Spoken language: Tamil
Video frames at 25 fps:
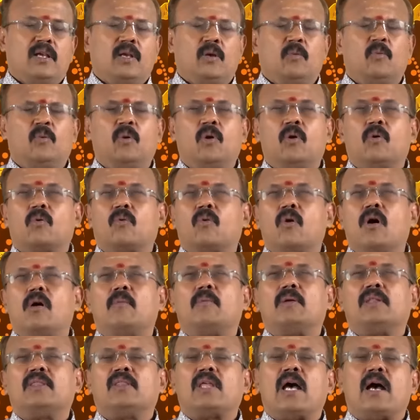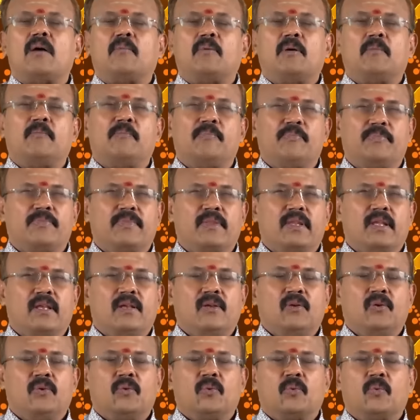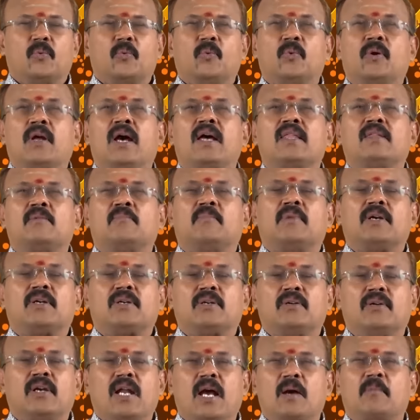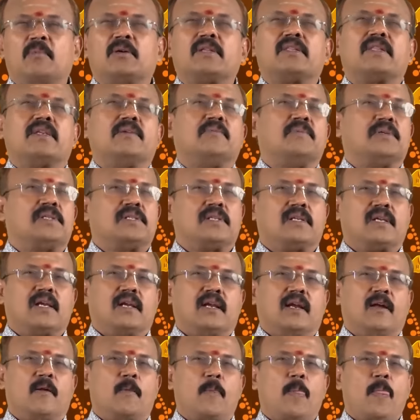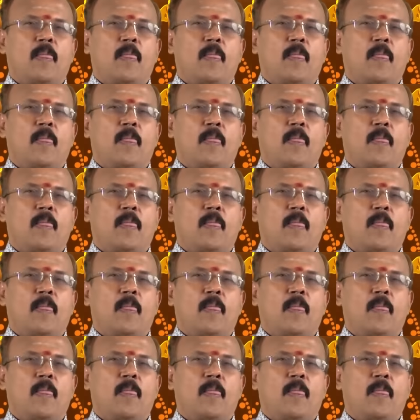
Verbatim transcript: இவ்வளோ கோபம் தாபம் கூடாது மட்டும் ஞாபகத்தில் வச்சுக்கோங்க